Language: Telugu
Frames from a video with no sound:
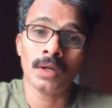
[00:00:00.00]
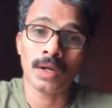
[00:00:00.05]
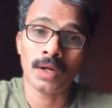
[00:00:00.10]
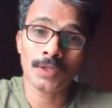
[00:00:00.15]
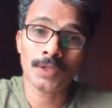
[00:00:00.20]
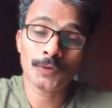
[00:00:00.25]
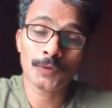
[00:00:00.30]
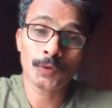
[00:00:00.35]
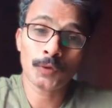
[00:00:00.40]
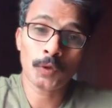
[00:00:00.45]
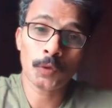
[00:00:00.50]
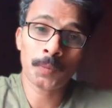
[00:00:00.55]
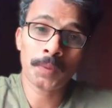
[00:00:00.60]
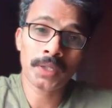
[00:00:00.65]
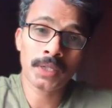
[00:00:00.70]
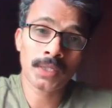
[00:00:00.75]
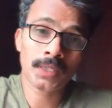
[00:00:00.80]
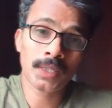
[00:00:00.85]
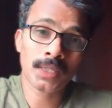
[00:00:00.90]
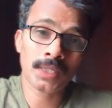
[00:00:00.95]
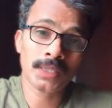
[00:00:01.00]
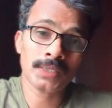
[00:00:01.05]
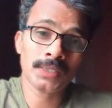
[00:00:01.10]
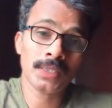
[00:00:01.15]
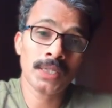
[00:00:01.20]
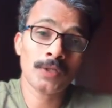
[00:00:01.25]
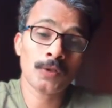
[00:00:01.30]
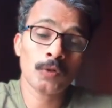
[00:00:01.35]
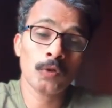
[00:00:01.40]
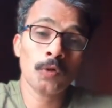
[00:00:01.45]
ఆ చుట్టుపక్కల
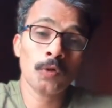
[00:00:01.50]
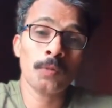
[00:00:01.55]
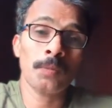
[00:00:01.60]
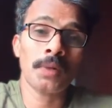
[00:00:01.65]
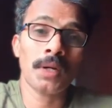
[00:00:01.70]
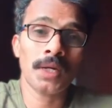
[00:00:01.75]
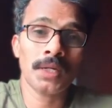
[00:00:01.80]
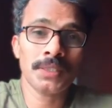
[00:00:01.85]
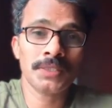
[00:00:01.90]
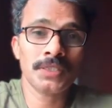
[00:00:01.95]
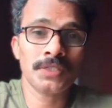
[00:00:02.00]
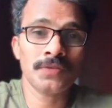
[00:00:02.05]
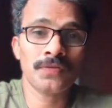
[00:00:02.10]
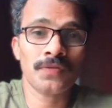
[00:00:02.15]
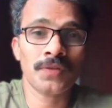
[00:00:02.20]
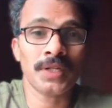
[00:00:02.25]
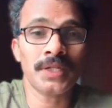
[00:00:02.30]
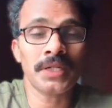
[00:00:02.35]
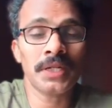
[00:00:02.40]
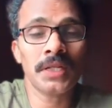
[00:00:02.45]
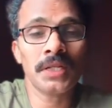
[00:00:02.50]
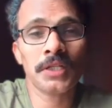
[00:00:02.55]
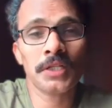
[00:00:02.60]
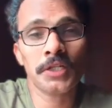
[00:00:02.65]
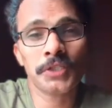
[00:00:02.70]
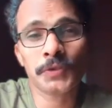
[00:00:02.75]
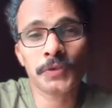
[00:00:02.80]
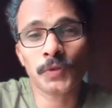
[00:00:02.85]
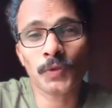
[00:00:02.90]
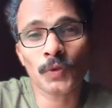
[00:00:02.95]
రష్యాతో మంచి ఫ్రెండ్లీ
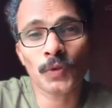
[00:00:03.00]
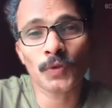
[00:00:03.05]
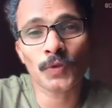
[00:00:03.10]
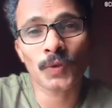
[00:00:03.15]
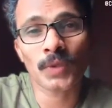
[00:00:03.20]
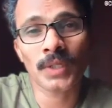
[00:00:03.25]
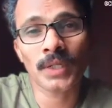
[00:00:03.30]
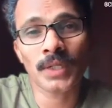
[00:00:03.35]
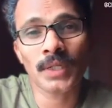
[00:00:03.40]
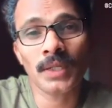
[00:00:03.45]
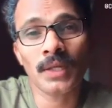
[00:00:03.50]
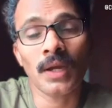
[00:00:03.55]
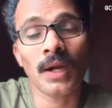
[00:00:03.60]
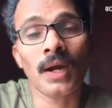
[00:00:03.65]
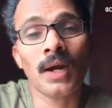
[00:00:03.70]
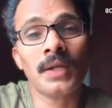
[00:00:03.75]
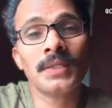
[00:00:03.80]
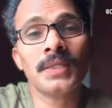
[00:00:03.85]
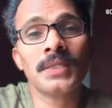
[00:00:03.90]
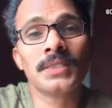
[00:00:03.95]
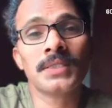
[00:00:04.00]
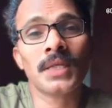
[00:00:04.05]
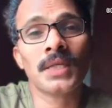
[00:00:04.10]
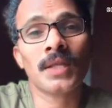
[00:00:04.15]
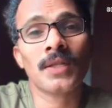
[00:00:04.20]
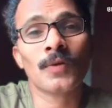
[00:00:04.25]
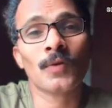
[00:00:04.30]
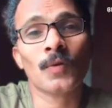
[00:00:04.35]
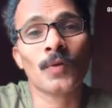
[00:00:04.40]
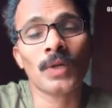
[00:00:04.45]
రిలేషన్ ఉంటుంది చూడండి ఆ
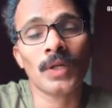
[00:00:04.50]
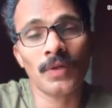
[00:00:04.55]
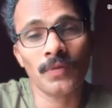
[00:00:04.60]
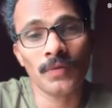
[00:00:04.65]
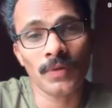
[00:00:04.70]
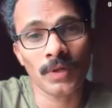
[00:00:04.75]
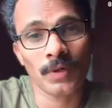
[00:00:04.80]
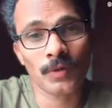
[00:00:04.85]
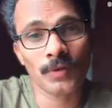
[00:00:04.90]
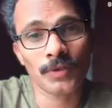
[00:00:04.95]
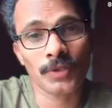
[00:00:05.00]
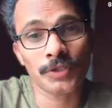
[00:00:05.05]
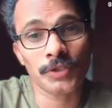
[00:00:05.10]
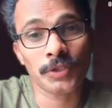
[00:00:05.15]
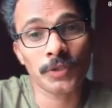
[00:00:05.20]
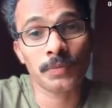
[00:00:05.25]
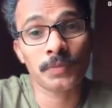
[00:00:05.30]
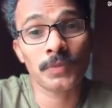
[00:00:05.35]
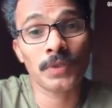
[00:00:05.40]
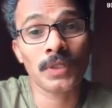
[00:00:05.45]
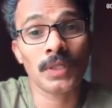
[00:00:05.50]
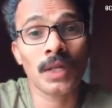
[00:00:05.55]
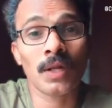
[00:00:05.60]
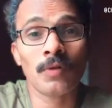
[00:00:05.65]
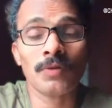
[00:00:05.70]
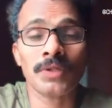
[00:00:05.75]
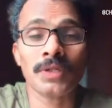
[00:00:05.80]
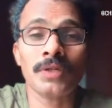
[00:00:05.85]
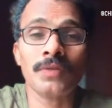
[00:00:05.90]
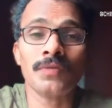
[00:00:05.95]
దేశాలకు కూడా వెళ్ళొద్దని
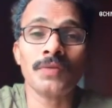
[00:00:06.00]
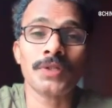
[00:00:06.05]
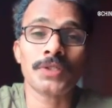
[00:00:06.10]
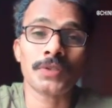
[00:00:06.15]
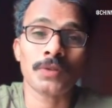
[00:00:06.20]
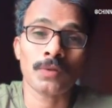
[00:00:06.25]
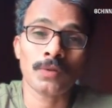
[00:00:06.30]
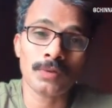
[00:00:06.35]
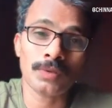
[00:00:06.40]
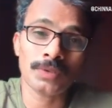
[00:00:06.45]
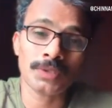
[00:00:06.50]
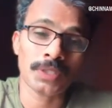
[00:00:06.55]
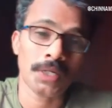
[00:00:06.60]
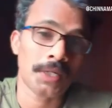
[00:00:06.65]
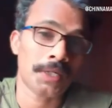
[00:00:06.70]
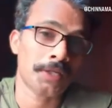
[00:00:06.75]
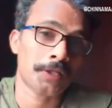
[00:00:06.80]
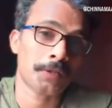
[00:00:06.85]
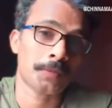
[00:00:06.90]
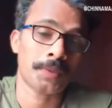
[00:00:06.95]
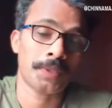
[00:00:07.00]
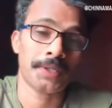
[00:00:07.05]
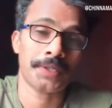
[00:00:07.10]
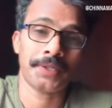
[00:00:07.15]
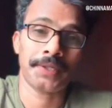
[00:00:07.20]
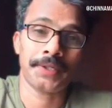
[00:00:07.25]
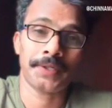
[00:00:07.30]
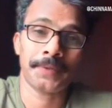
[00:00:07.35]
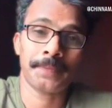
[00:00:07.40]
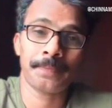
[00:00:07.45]
చెప్తున్నారు ఈ విషయంలో జాగ్రత్త
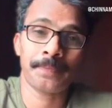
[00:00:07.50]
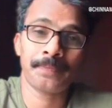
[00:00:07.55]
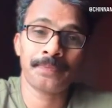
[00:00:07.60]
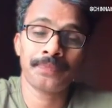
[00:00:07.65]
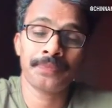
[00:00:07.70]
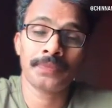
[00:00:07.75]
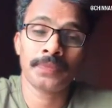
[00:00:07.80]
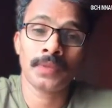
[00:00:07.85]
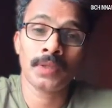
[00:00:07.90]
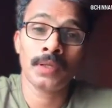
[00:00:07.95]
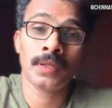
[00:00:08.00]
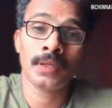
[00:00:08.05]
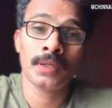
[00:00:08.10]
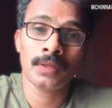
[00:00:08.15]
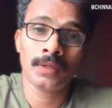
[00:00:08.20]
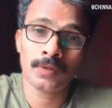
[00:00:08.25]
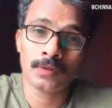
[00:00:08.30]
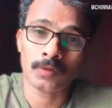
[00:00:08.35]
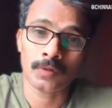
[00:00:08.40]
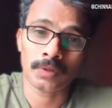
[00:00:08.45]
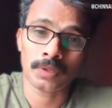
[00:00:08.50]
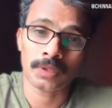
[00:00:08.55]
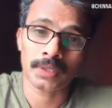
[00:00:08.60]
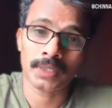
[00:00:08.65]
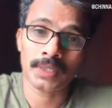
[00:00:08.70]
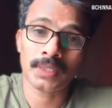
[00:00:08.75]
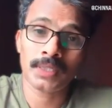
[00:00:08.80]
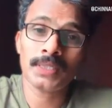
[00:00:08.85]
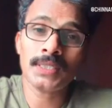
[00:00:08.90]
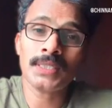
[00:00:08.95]
పడండి ఇంకొకటి
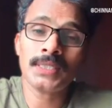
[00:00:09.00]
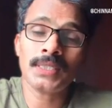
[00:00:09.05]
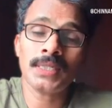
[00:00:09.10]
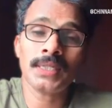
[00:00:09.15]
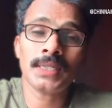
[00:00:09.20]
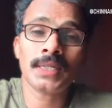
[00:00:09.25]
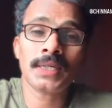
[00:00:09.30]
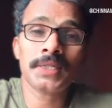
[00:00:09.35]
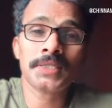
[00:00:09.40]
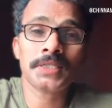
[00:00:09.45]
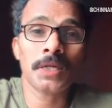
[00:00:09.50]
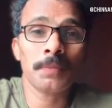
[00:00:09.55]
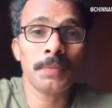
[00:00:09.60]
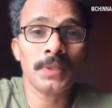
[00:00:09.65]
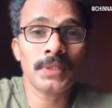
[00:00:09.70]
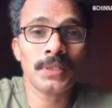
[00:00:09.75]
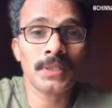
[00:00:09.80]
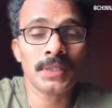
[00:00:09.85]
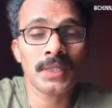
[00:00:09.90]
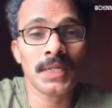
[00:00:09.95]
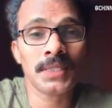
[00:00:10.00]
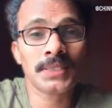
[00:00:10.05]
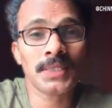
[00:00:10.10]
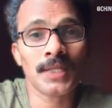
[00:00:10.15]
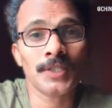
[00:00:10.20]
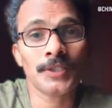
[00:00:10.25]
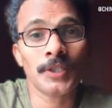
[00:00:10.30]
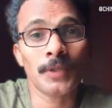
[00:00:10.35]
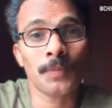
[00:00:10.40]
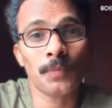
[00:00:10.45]
రీసెంట్గా సబిత్
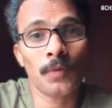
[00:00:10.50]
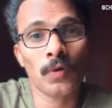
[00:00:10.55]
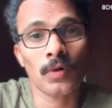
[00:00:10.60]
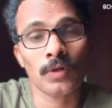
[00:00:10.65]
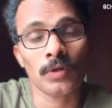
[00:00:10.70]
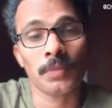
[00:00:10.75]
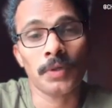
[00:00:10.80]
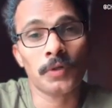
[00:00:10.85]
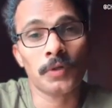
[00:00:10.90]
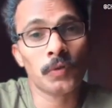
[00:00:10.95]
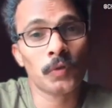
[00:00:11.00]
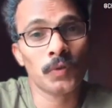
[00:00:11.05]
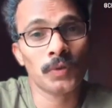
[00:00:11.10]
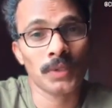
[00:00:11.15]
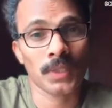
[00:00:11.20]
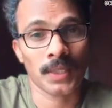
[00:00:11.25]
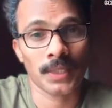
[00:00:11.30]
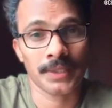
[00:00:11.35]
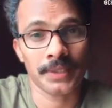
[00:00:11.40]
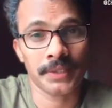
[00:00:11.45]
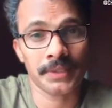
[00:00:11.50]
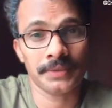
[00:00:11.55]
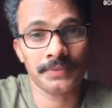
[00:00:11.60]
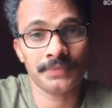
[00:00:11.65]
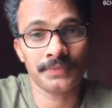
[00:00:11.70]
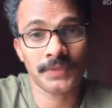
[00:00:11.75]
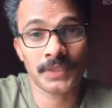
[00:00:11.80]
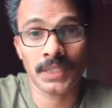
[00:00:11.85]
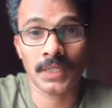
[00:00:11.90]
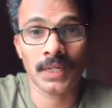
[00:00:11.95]
నాసర్ అని చెప్పి ఒకరిని పట్టుకున్నారండి
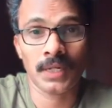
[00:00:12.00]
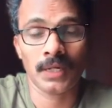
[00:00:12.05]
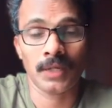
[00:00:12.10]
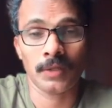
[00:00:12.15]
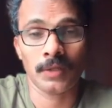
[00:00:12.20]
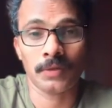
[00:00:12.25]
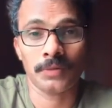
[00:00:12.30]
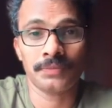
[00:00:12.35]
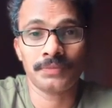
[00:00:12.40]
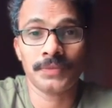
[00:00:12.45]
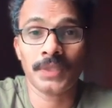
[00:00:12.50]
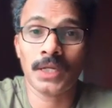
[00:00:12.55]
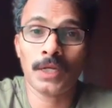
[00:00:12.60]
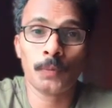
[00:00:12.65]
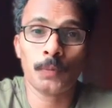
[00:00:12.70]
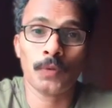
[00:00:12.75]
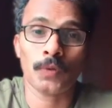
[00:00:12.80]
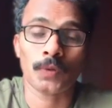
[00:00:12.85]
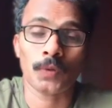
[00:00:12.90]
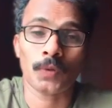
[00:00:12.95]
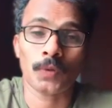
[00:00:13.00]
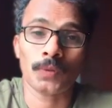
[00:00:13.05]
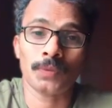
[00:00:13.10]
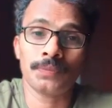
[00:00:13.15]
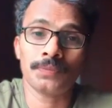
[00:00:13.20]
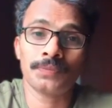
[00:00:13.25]
కేరళలో ఎయిర్పోర్ట్లో